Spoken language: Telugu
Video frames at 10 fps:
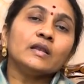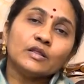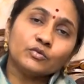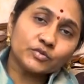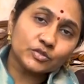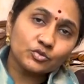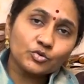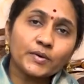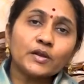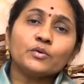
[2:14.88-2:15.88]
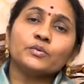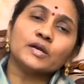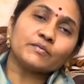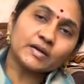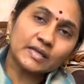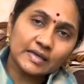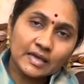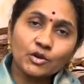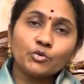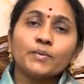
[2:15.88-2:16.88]
లేదు విష్ణు రూపంలో ఉన్నటువంటి
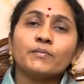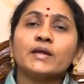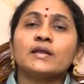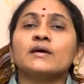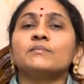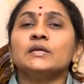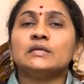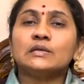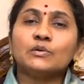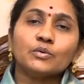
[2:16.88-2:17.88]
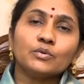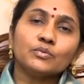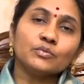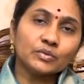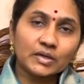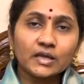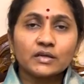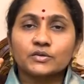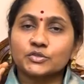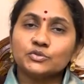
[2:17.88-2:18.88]
ఇంకే రూపమైనా మీ ఇంట్లో ఉంటే
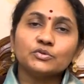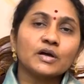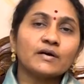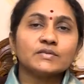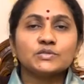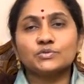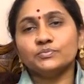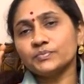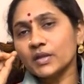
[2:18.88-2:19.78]
కృష్ణుడు కావచ్చు